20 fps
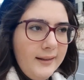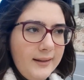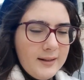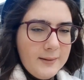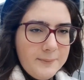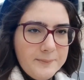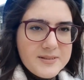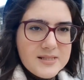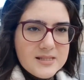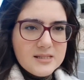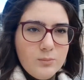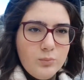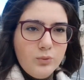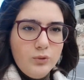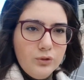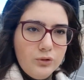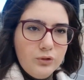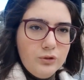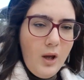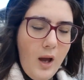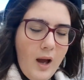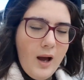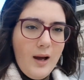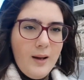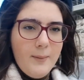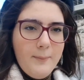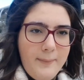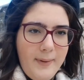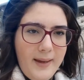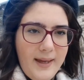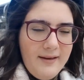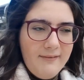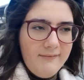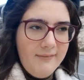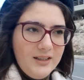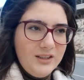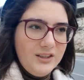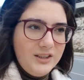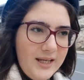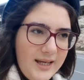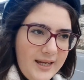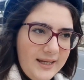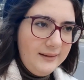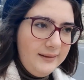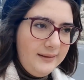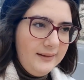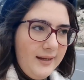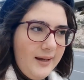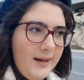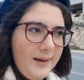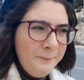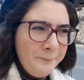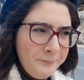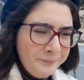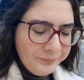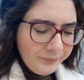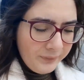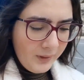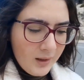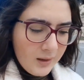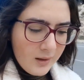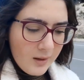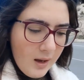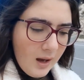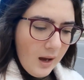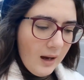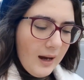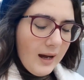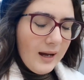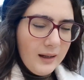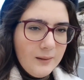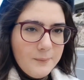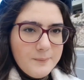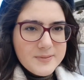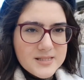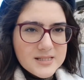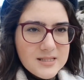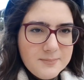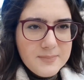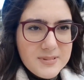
kapısı bulunuyor. A, B ve C diye. A kapısı